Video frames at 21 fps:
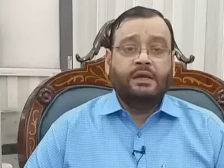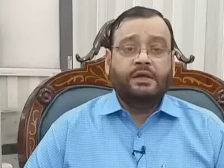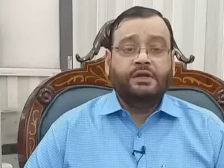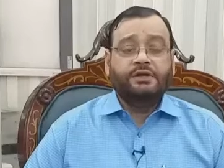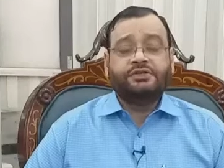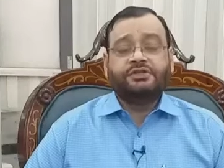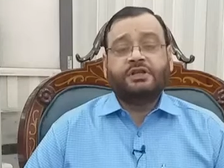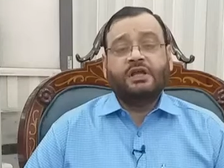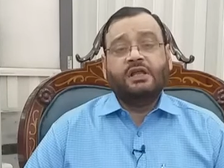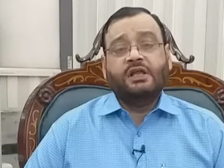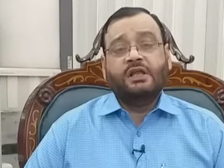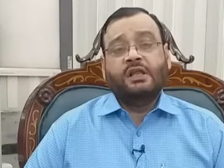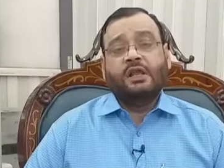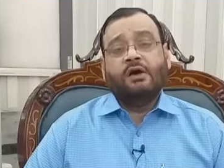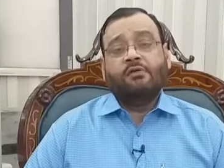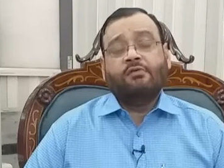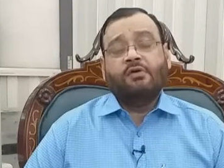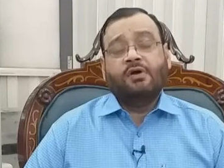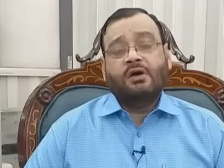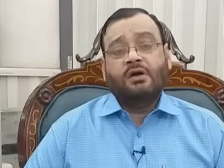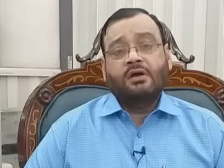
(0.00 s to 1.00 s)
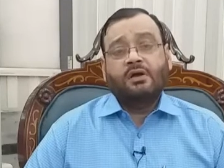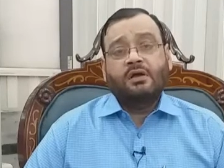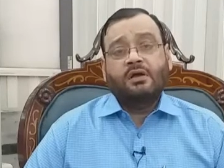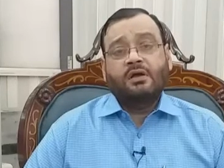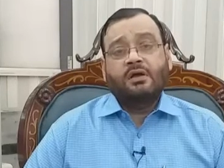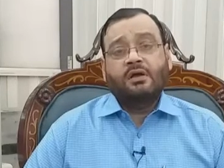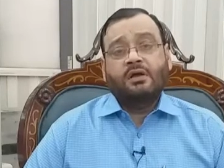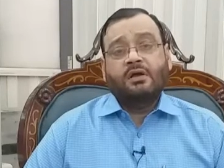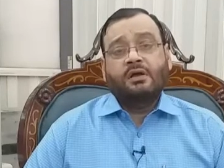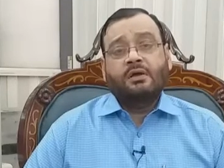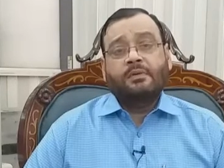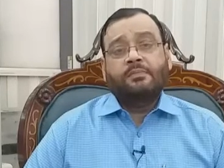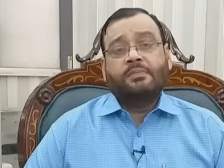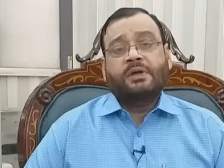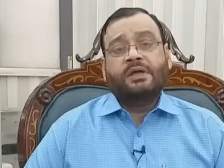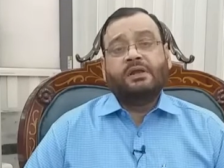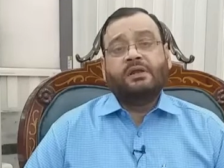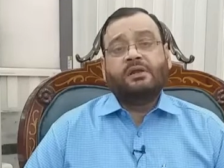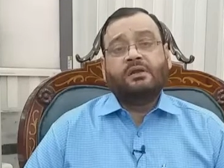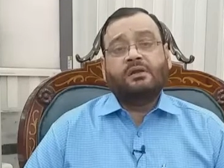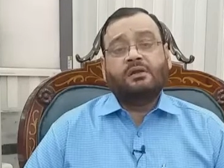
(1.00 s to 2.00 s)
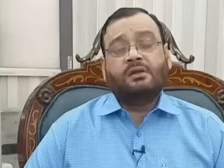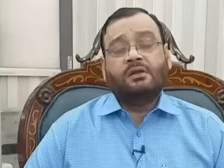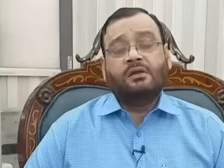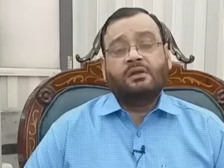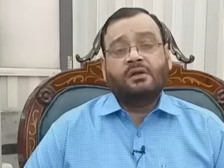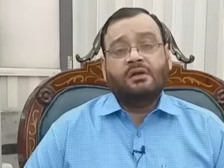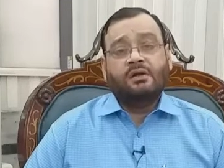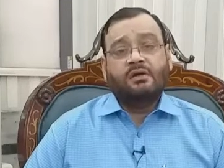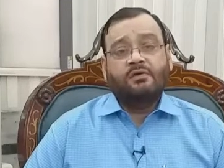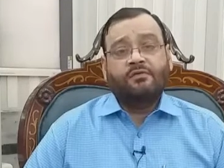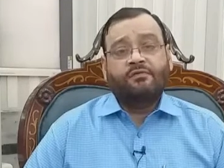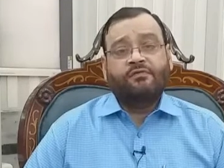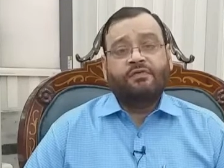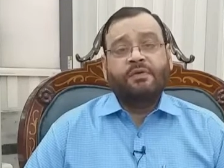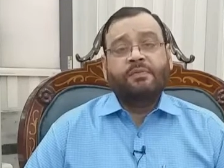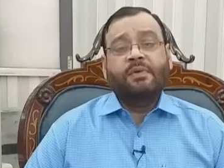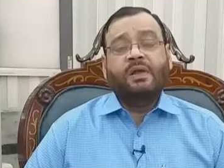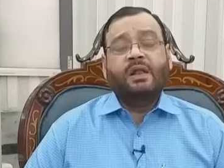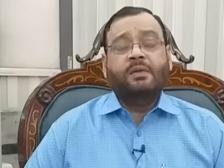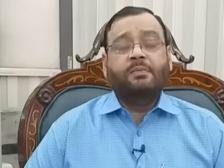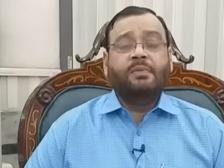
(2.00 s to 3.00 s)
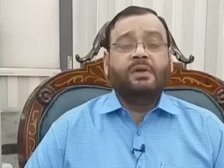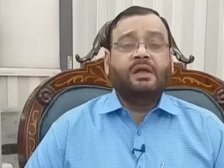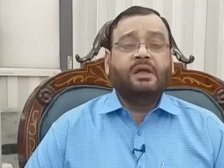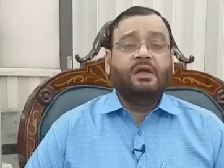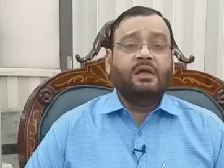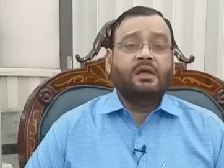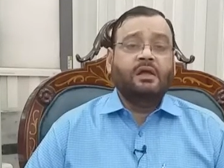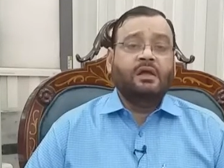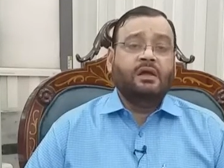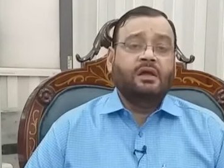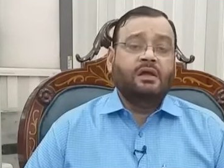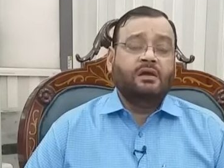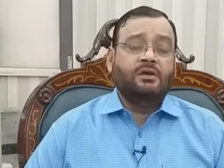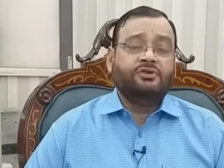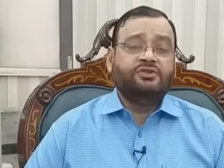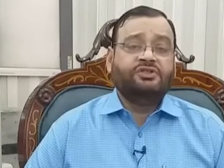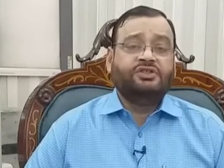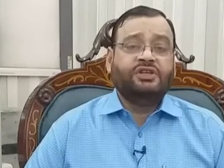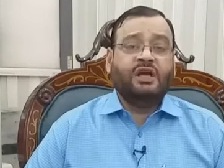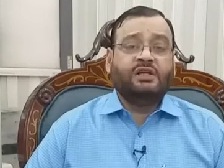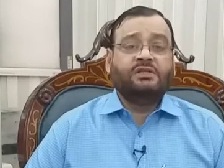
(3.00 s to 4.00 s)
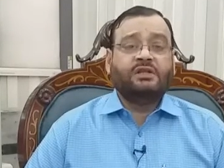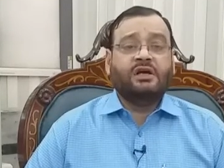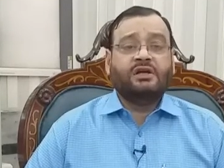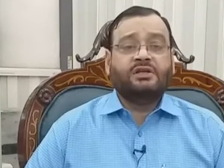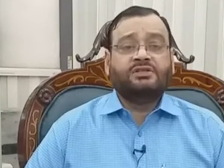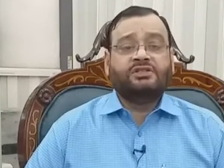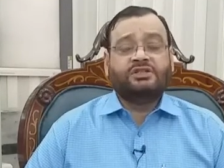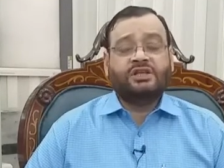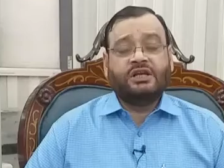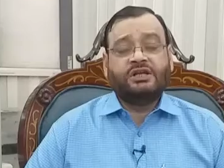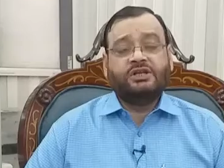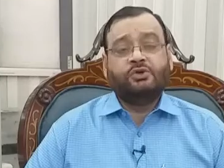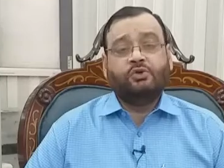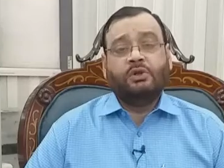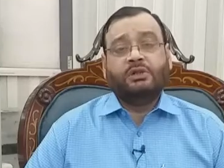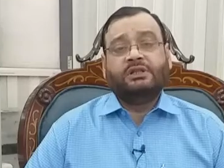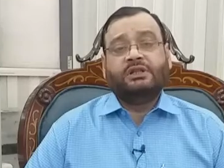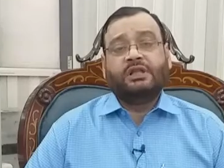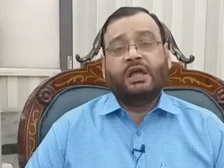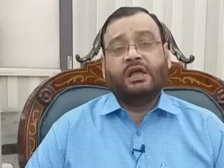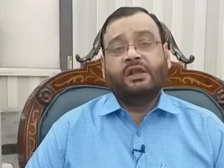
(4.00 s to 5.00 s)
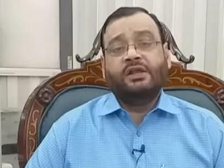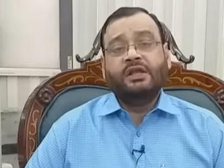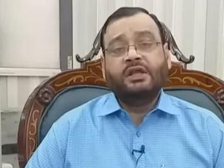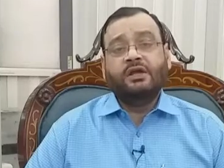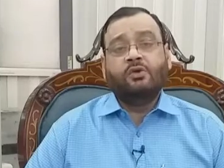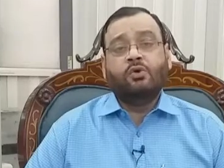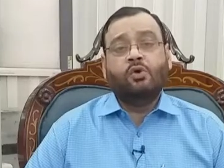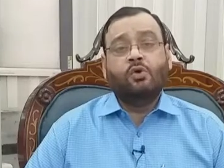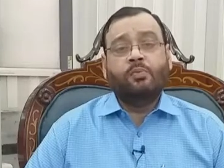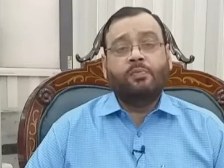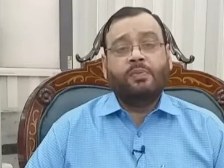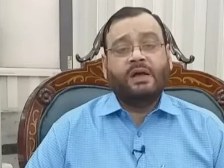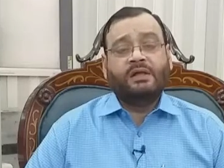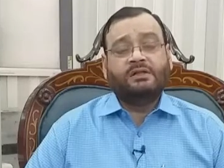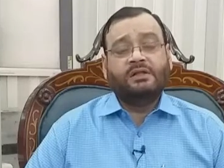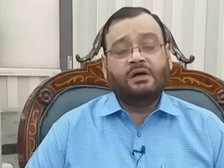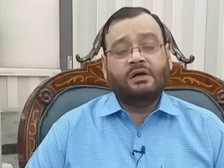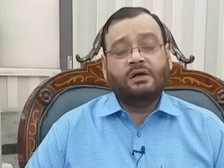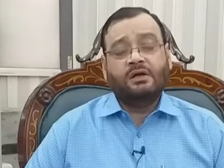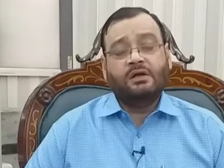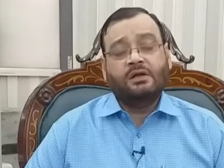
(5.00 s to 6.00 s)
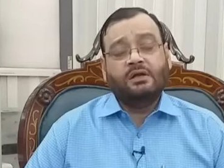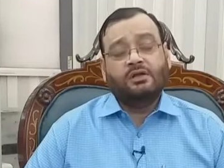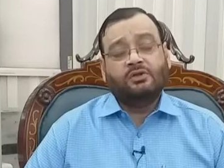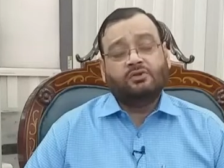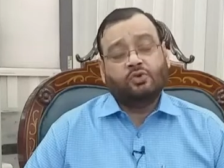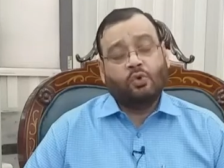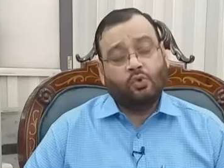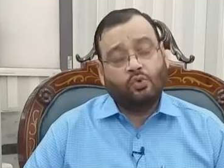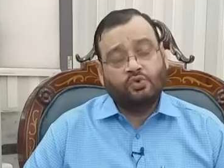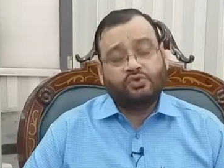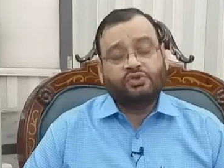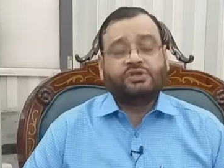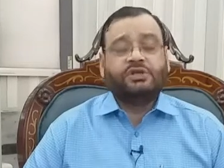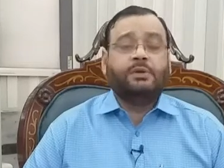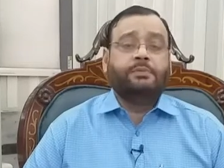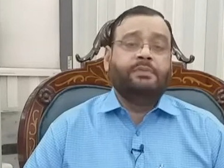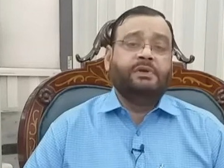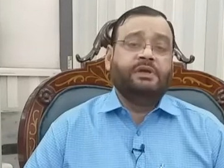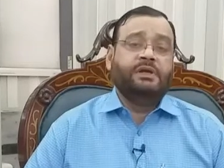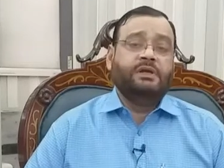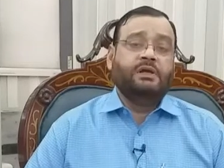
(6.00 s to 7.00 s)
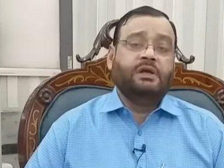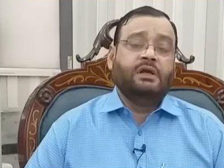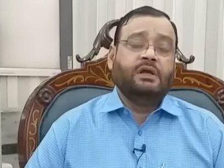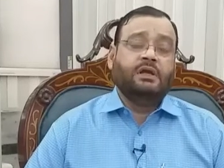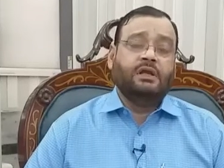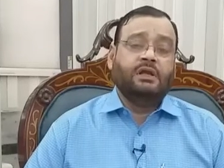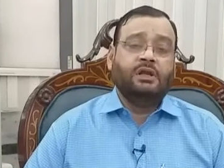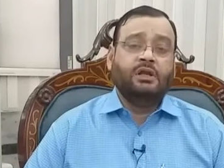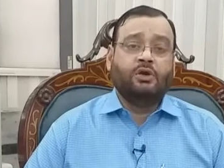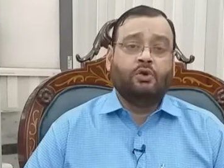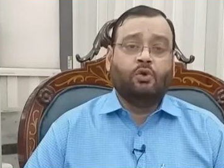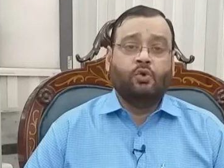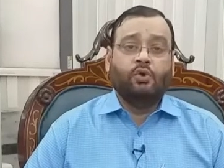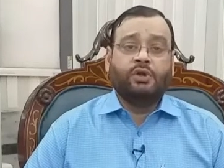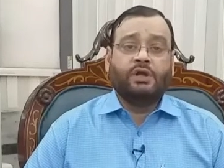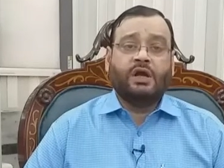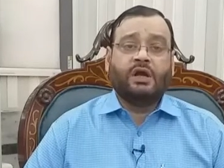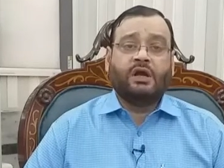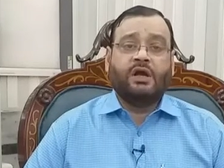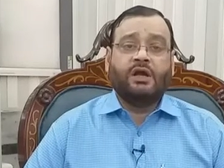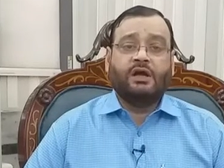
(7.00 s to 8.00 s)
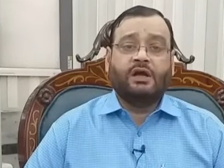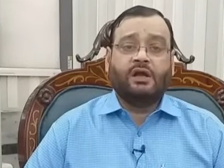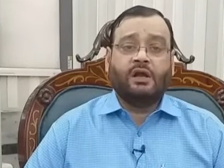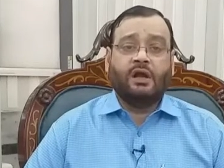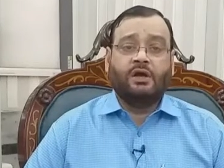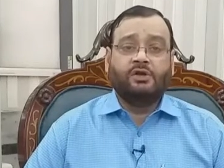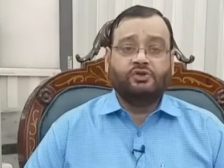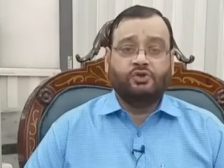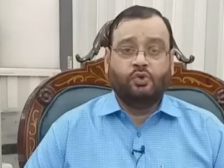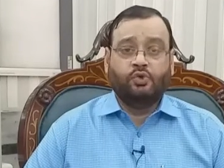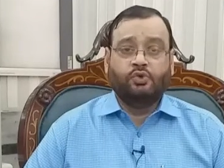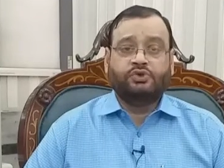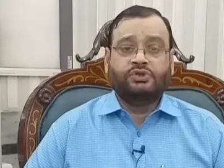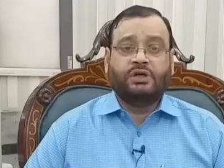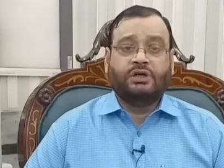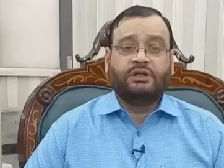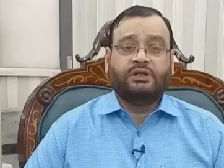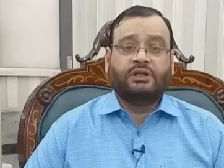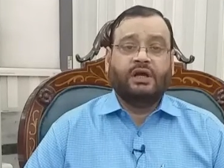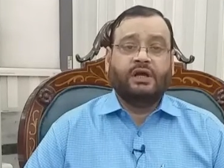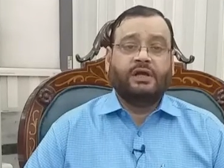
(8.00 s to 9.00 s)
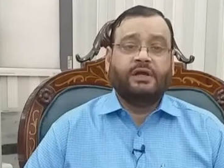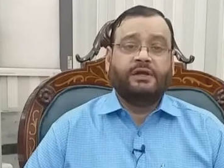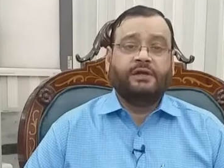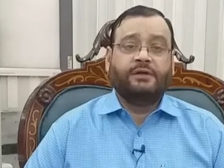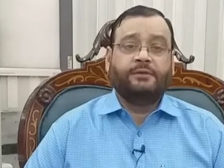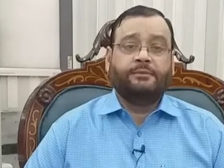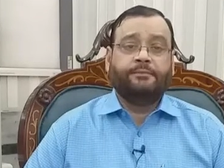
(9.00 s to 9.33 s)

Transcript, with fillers: इसके अलावा फिर फीमेल में ज़्यादा सेक्सुअल तहरीक हो पैदा तो उससे भी लिकोरिया का अखराज हो सकता है